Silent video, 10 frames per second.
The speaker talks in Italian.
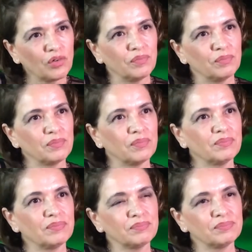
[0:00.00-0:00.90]

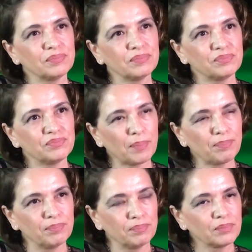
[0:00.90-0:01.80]
Um, fa,
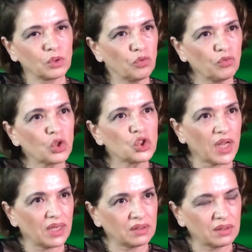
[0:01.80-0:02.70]
mm, coinvolge
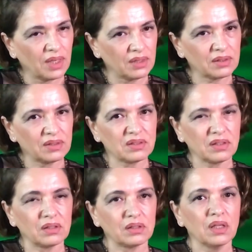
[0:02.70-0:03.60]
altri, altri
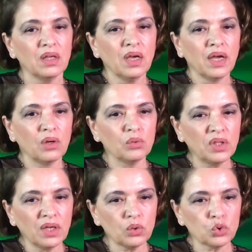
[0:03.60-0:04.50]
distretti e
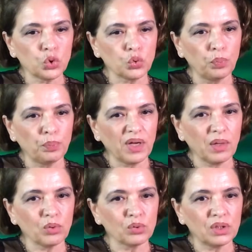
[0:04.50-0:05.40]
ogni anno ci
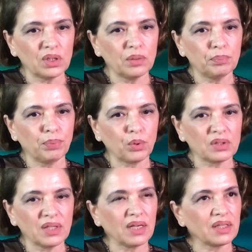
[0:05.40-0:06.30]
occupiamo di
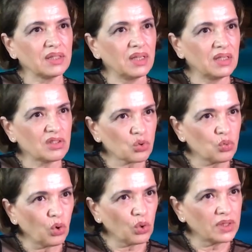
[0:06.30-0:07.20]
portare nelle
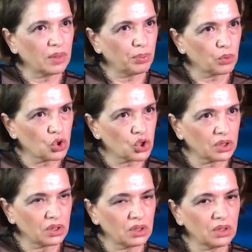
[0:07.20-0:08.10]
scuole dei
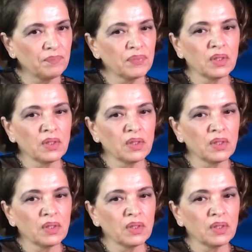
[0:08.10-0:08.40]
progetti